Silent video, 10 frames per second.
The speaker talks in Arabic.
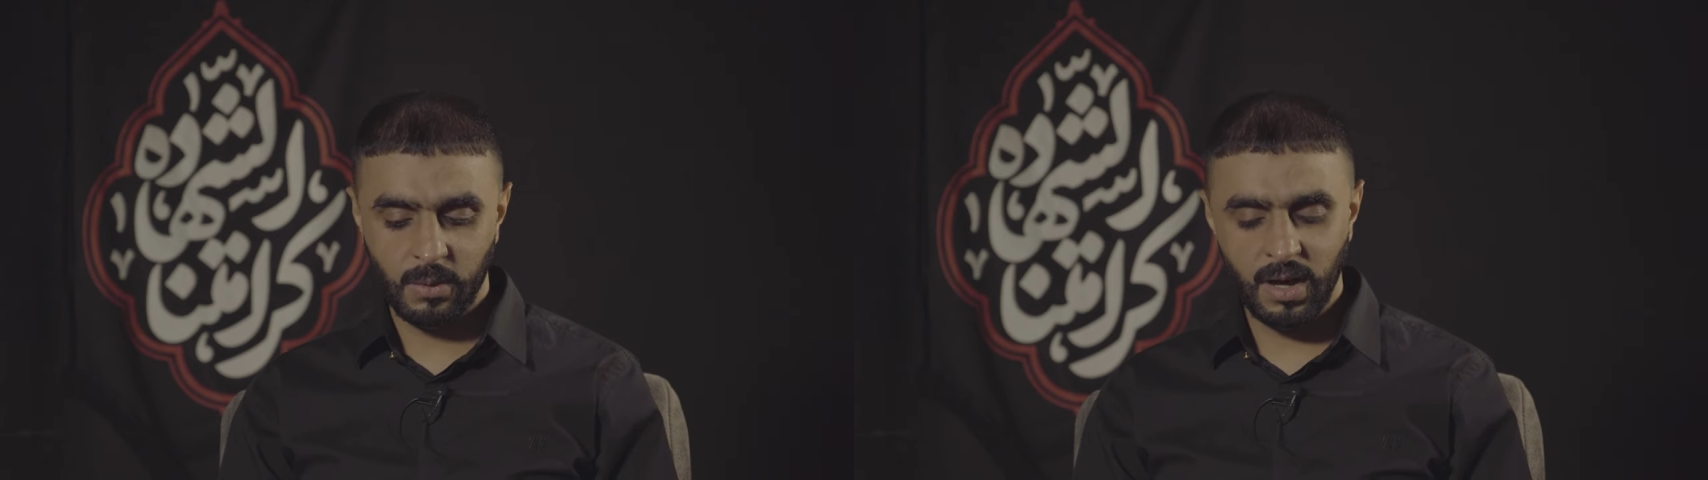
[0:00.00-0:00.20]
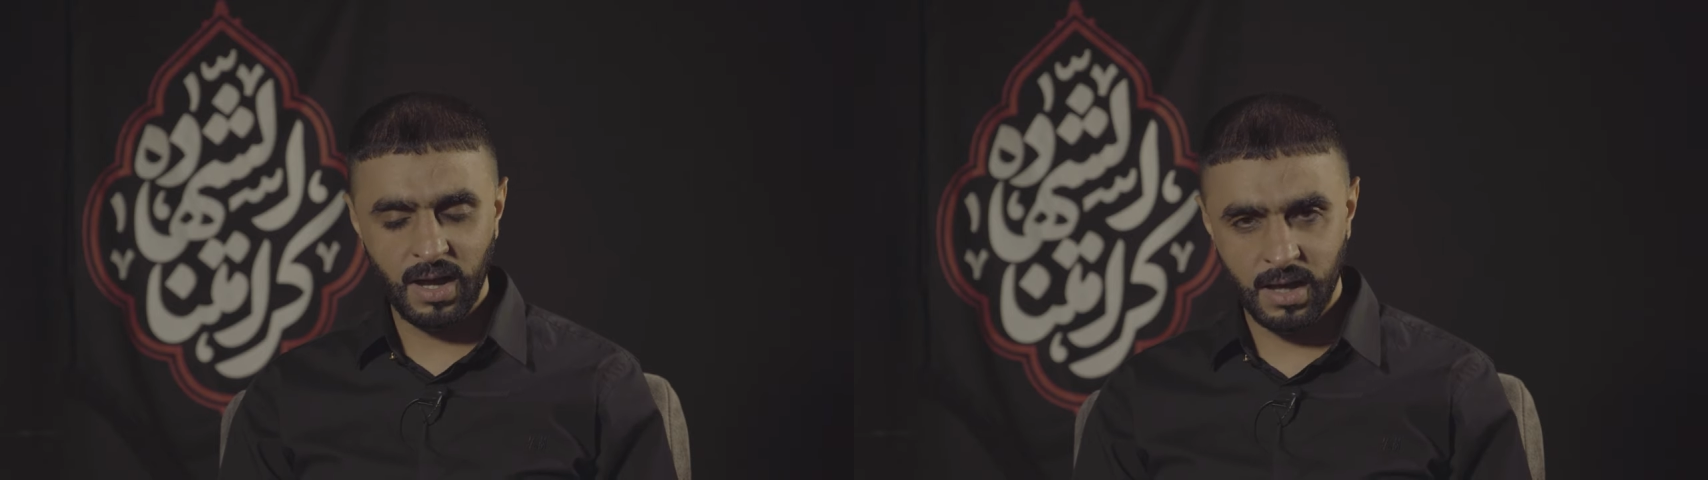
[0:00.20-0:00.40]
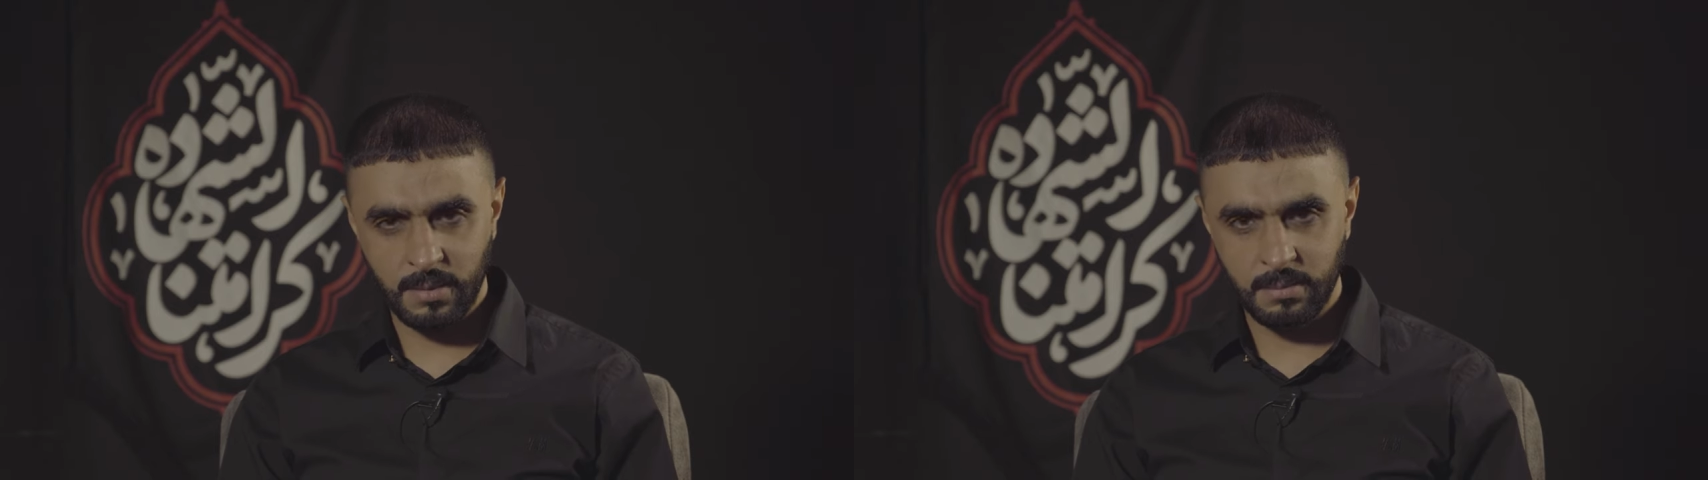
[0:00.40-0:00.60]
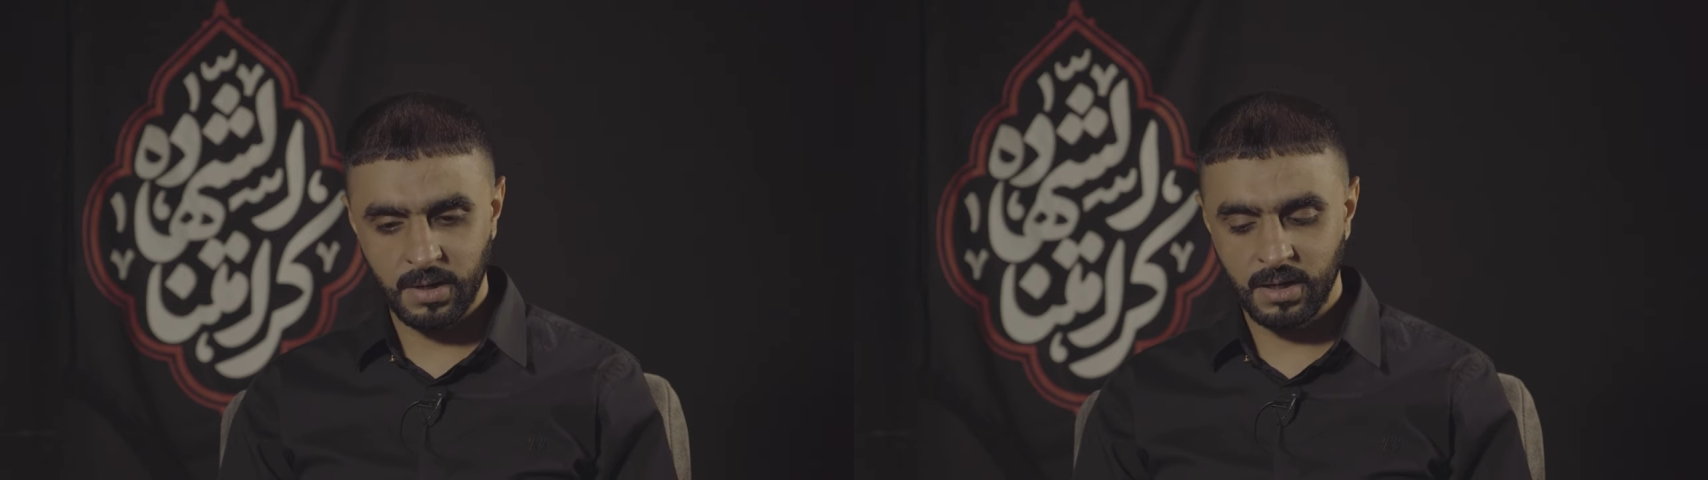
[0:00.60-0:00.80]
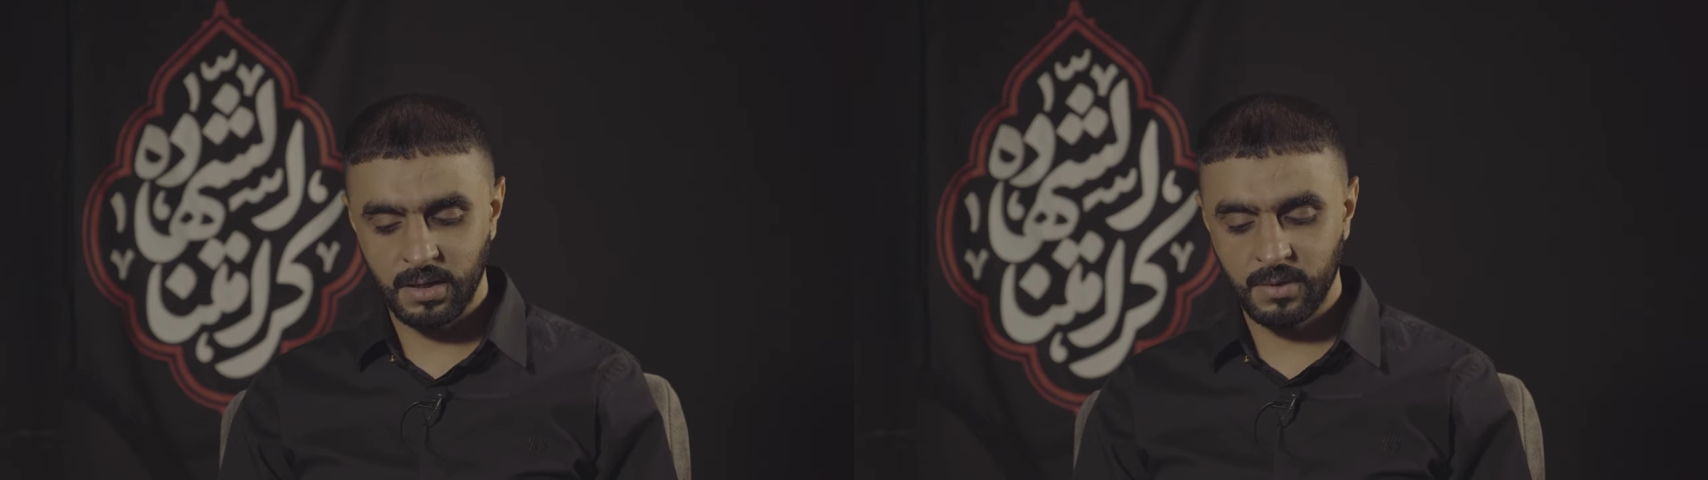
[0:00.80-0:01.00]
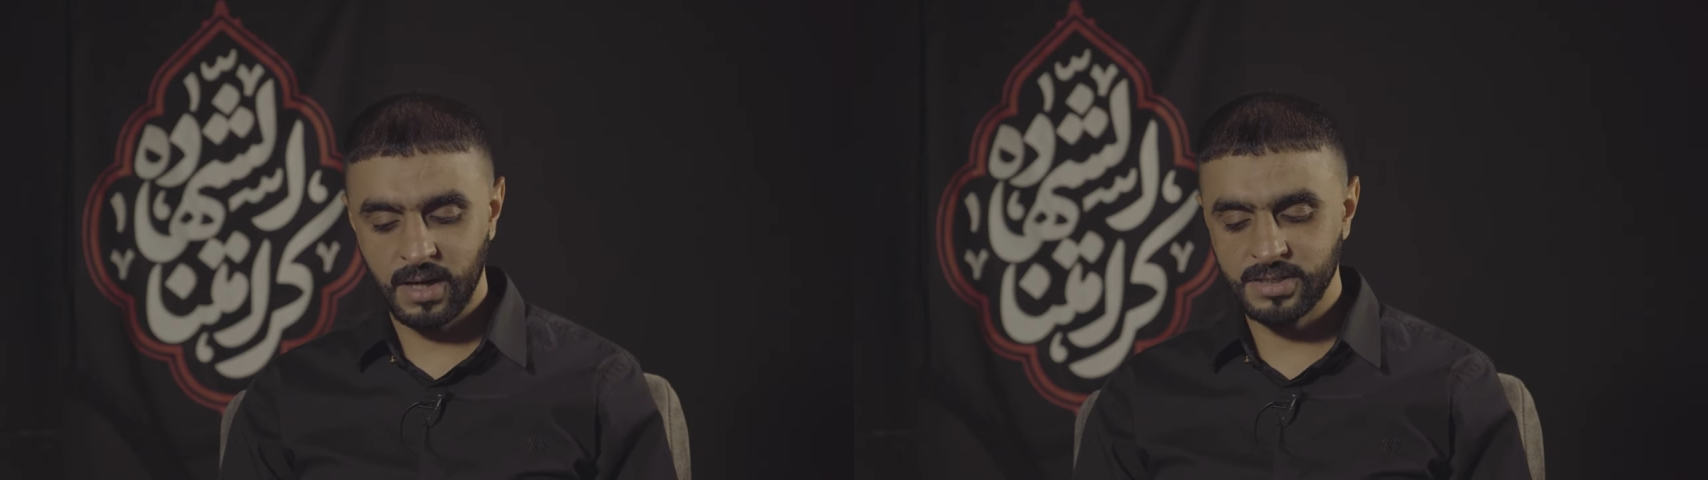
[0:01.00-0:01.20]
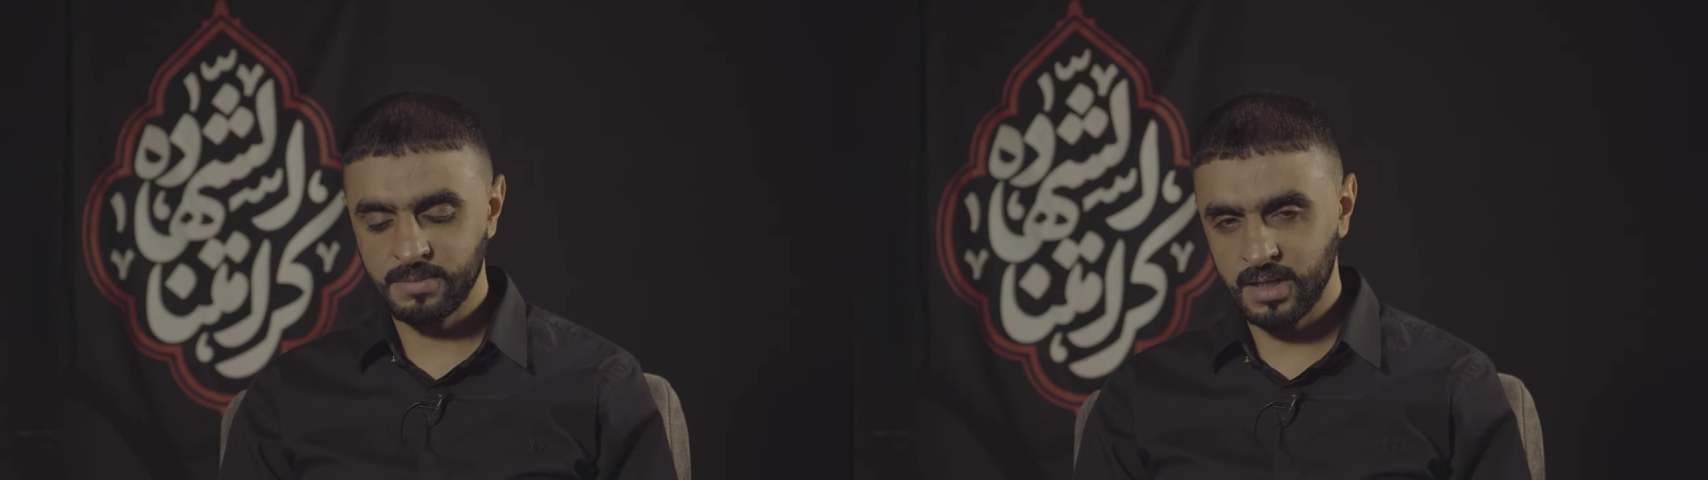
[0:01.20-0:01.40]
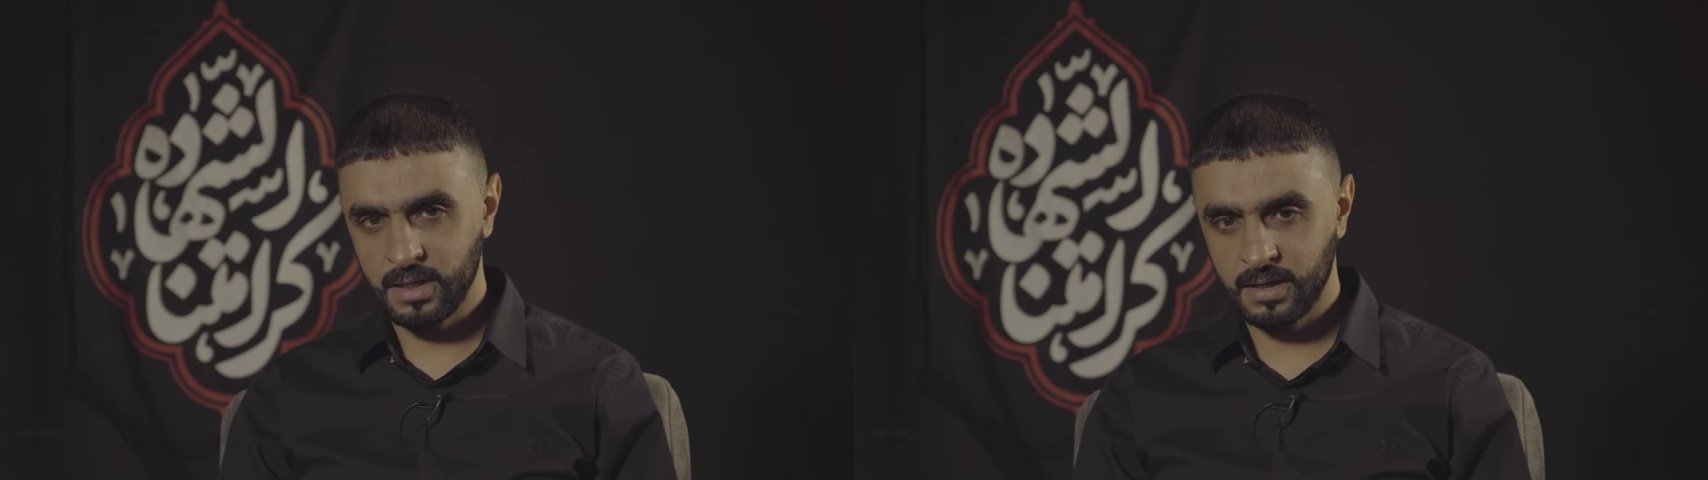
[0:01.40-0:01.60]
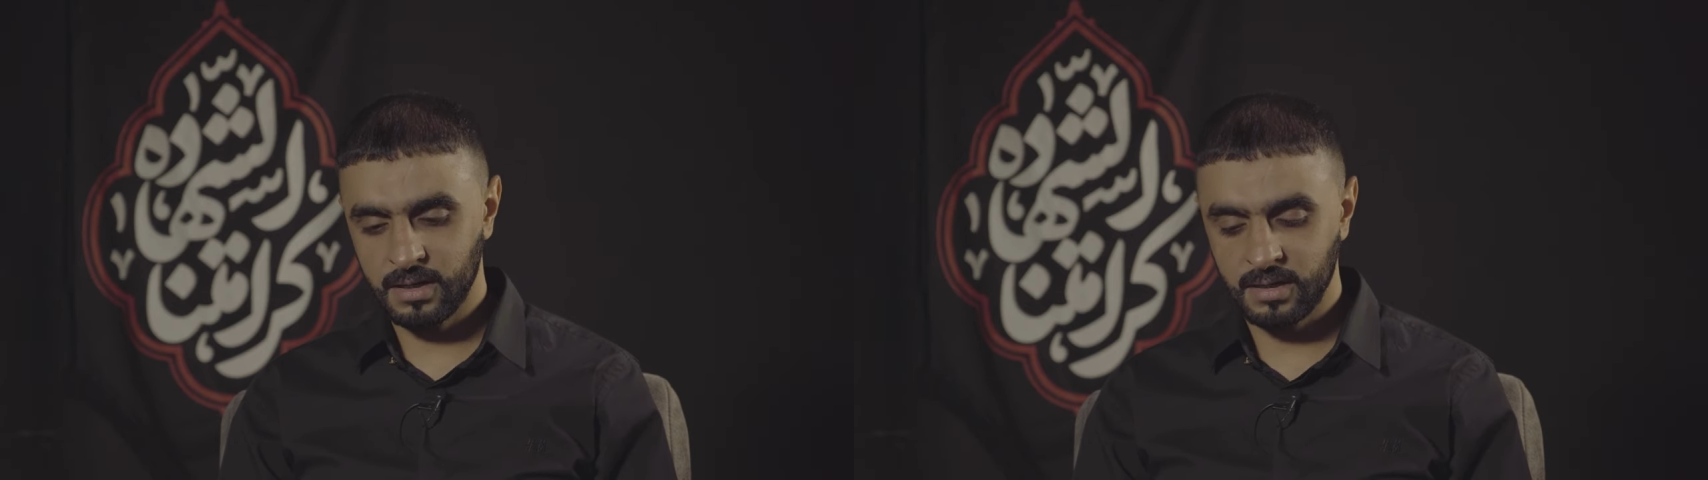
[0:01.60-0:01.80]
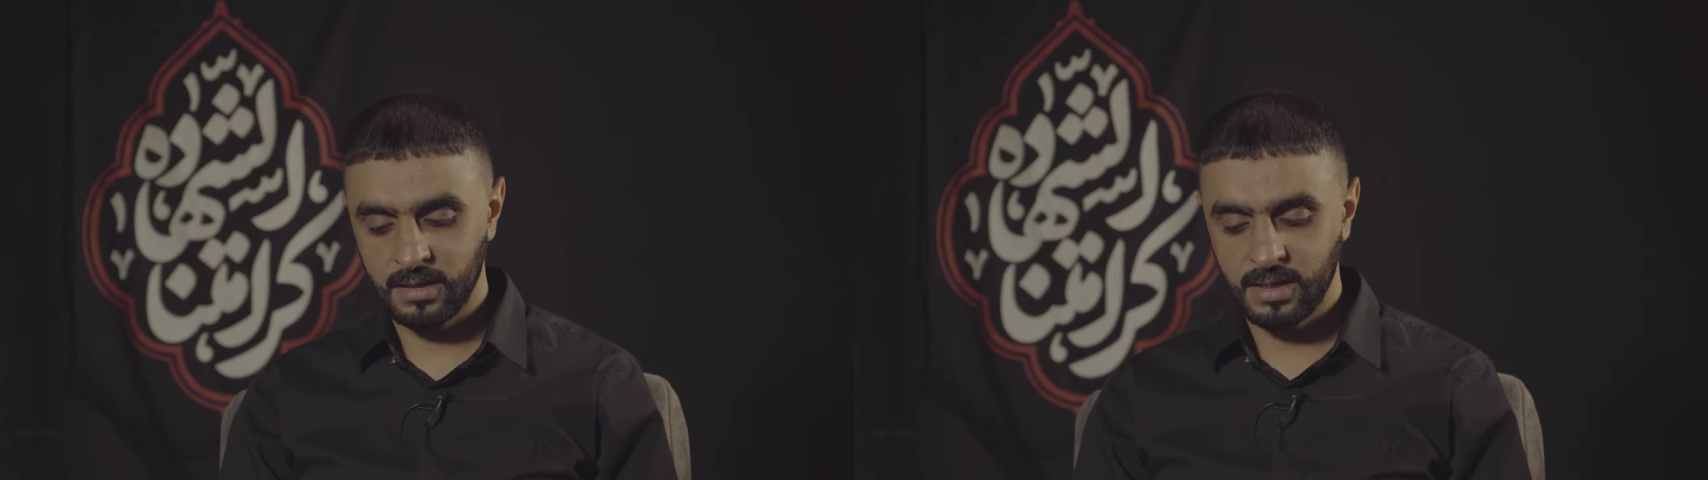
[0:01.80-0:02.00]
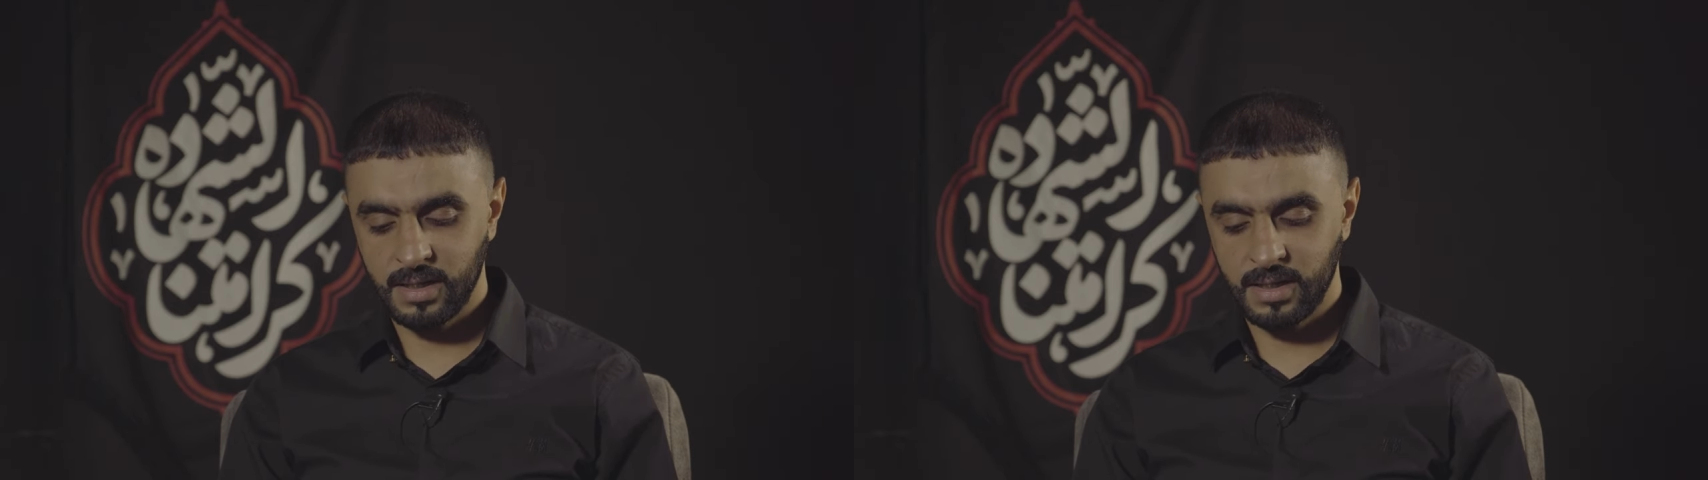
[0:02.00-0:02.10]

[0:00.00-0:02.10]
وأهمها وأجملها